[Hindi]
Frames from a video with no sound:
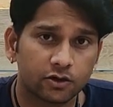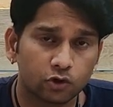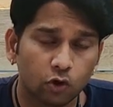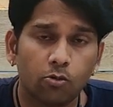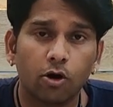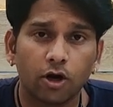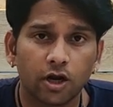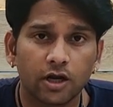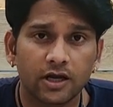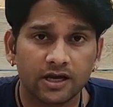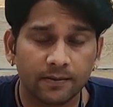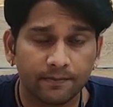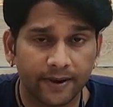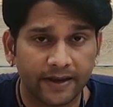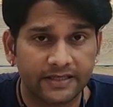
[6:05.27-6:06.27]
दो मॉडल के
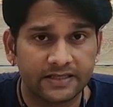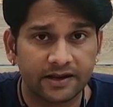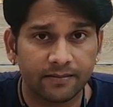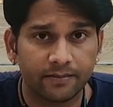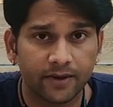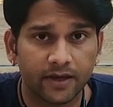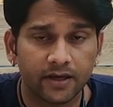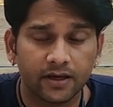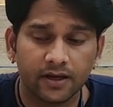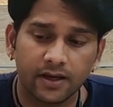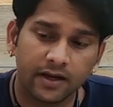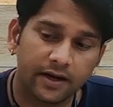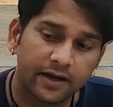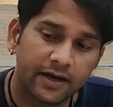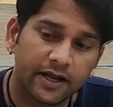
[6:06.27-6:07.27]
कंपैरिजन में
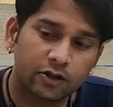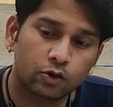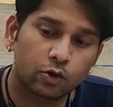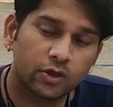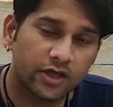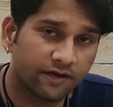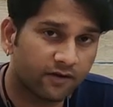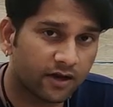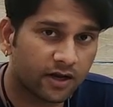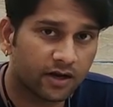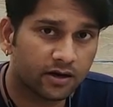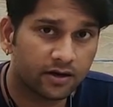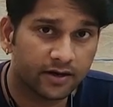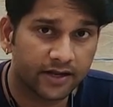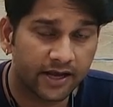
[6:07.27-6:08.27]
एक तो ये वाला
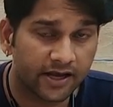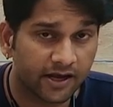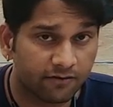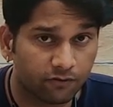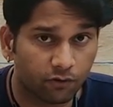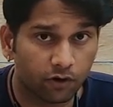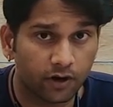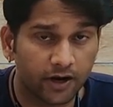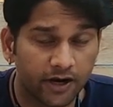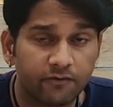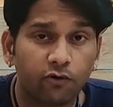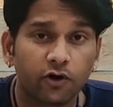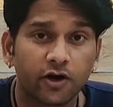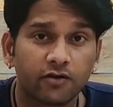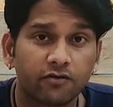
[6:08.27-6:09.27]
डी आई आर एट
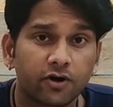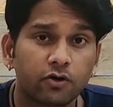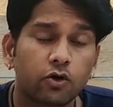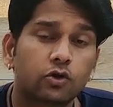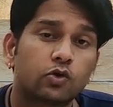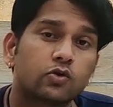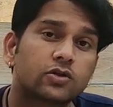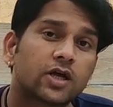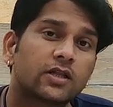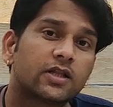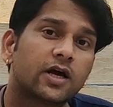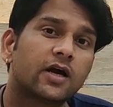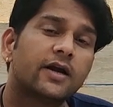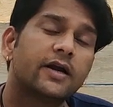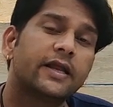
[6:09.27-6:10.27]
फोर्टी वन और दूसरा
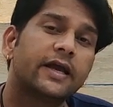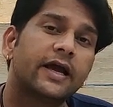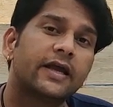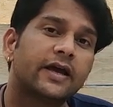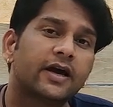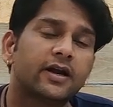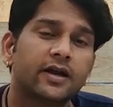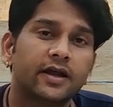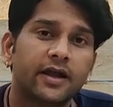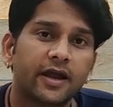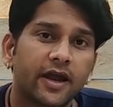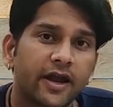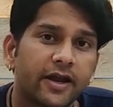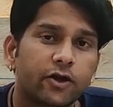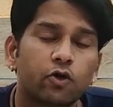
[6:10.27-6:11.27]
था डी आई आर
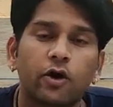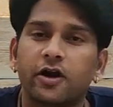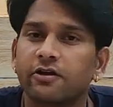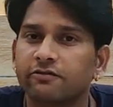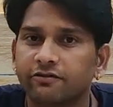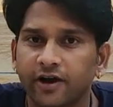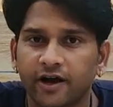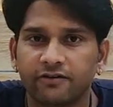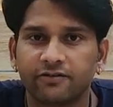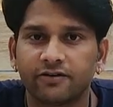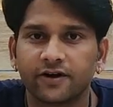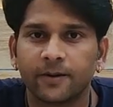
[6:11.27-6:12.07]
एट ट्वेंटी फाइव